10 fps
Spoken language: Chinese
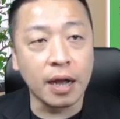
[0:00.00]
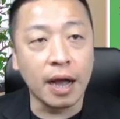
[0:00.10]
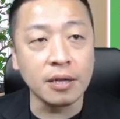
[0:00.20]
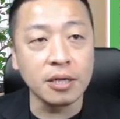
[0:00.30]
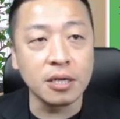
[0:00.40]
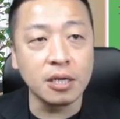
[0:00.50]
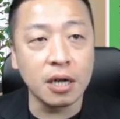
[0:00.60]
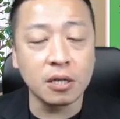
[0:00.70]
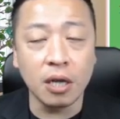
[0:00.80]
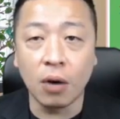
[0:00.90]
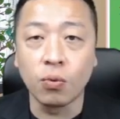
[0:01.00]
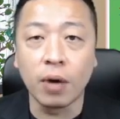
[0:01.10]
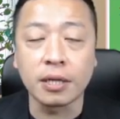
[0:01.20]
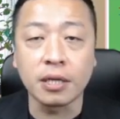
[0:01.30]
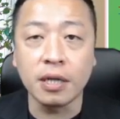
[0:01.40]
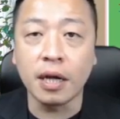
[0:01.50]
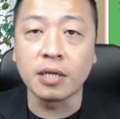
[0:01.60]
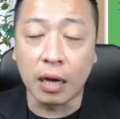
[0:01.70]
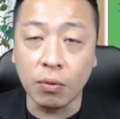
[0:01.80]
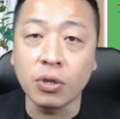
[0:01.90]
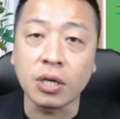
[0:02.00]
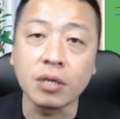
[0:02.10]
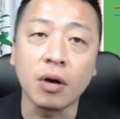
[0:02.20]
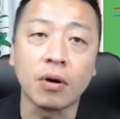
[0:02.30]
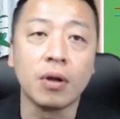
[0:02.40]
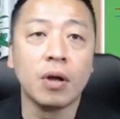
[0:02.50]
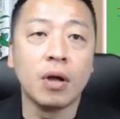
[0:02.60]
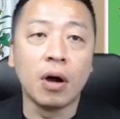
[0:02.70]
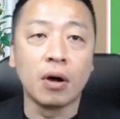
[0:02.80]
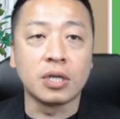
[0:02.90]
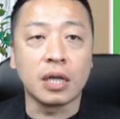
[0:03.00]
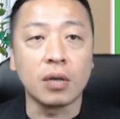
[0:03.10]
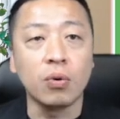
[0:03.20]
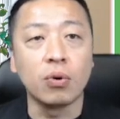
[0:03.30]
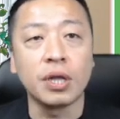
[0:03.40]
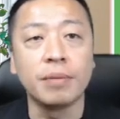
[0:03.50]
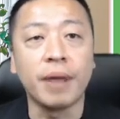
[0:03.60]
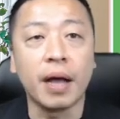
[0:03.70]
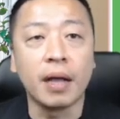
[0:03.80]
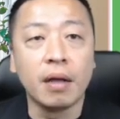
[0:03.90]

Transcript: 行情像跳舞啊，真的要掌握节奏哦，你才能获利嘛。